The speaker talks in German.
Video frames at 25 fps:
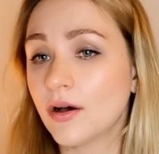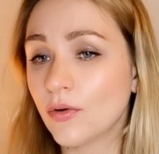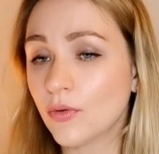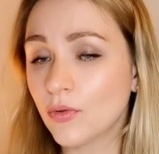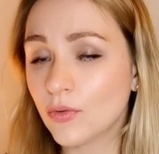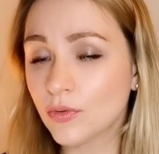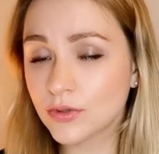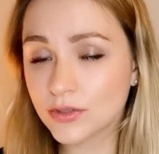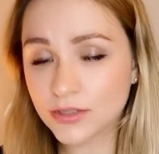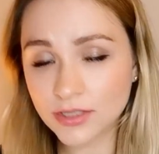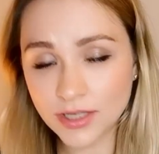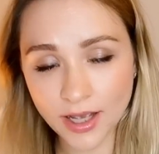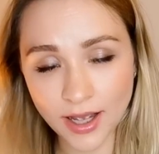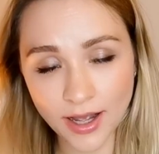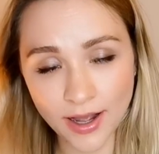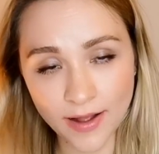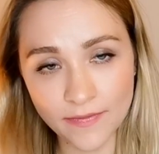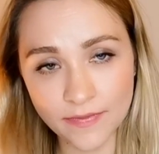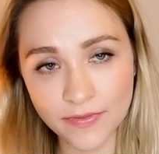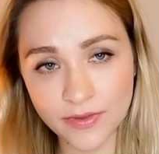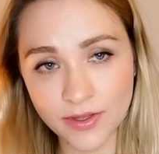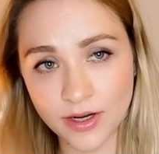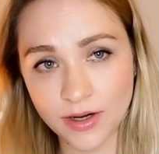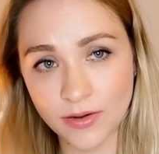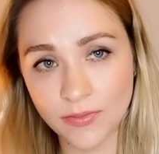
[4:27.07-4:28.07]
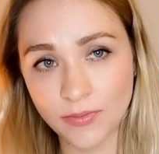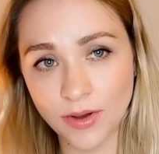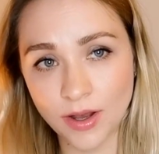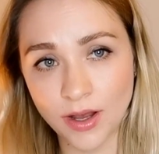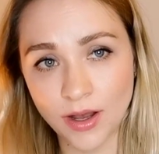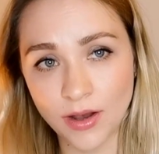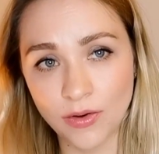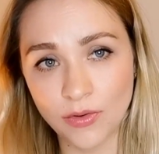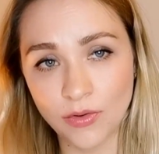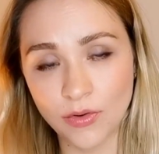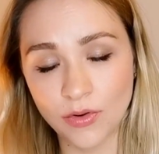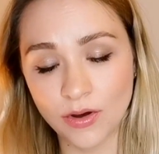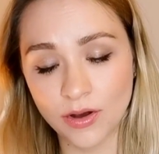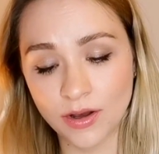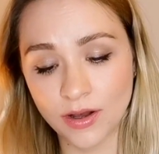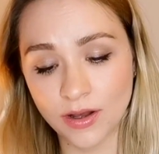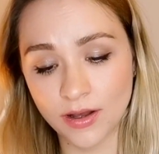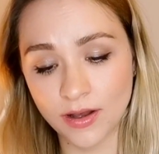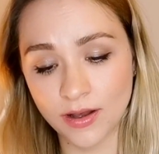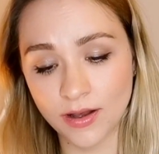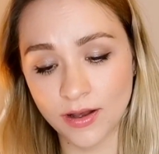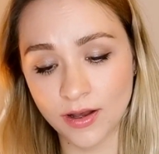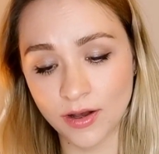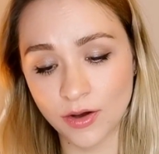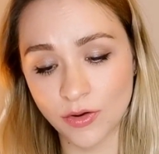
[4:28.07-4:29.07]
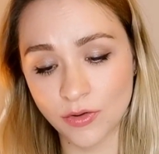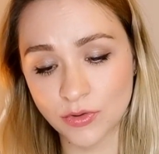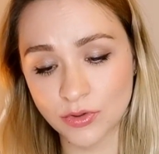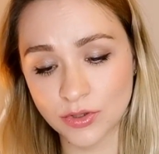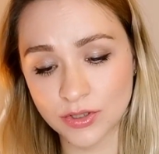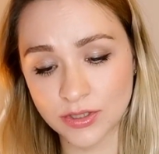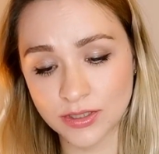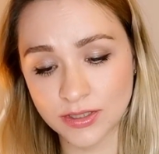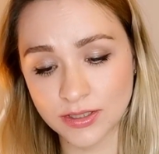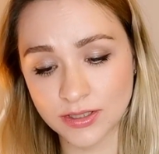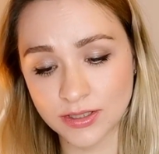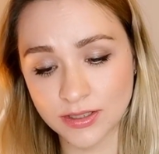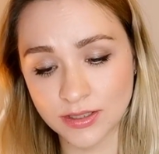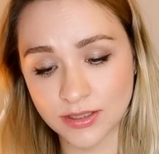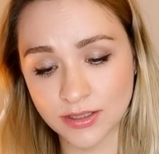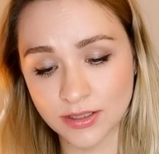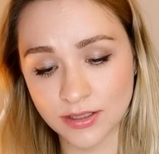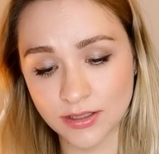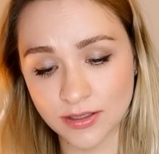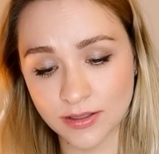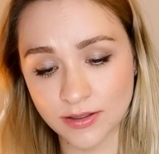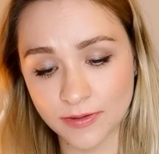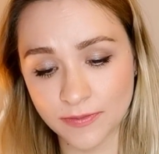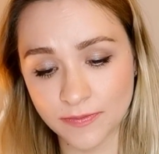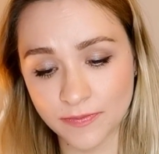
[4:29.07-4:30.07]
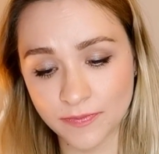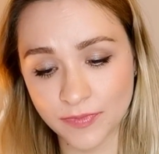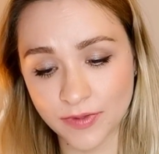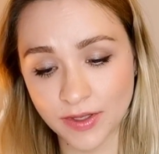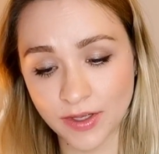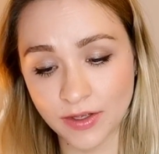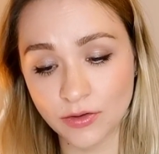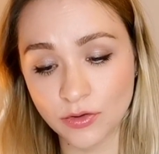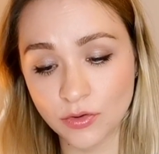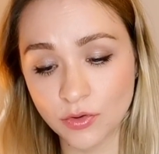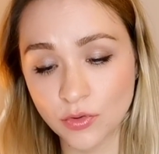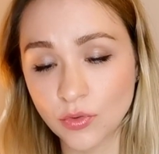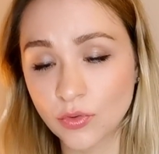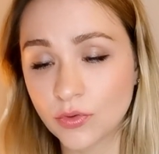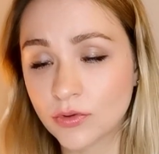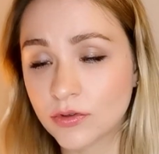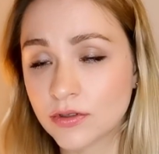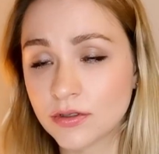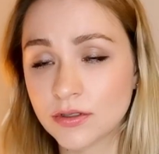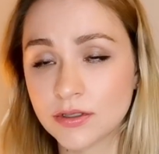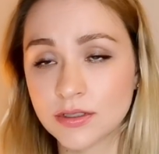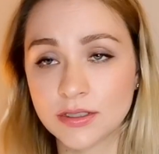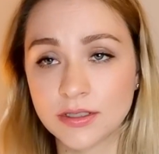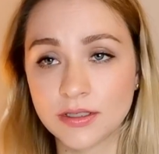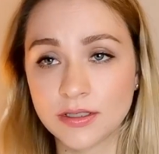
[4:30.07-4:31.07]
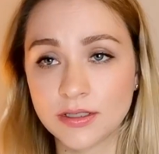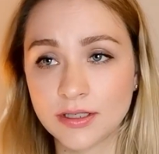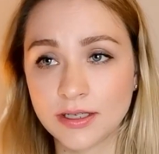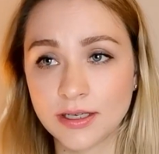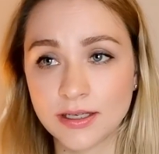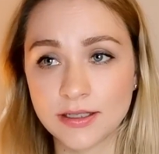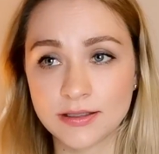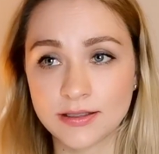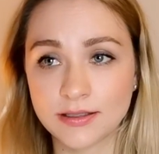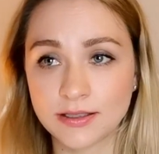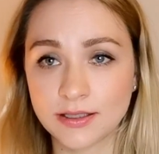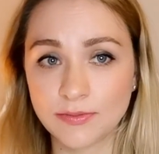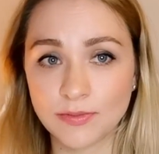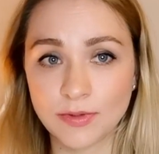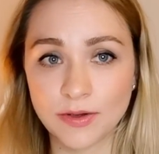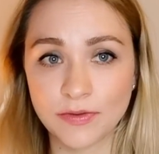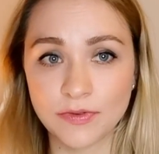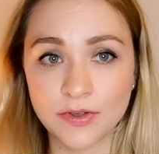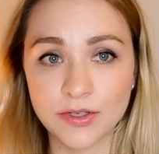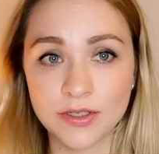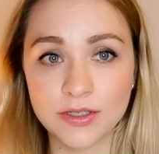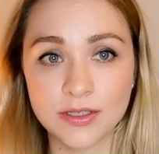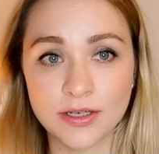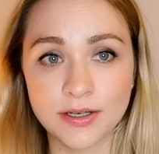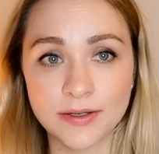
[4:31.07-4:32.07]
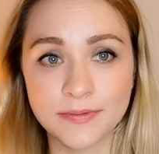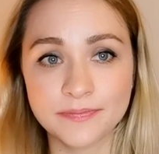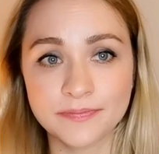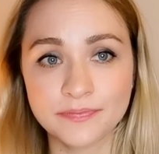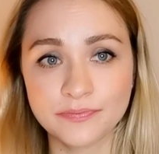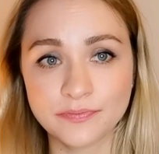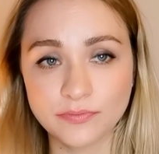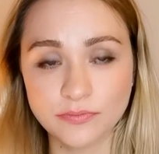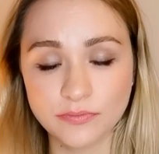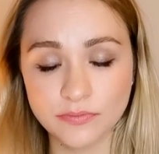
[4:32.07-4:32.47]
unter anderem auch äh, aus äh, den Gründen, die jetzt immer wieder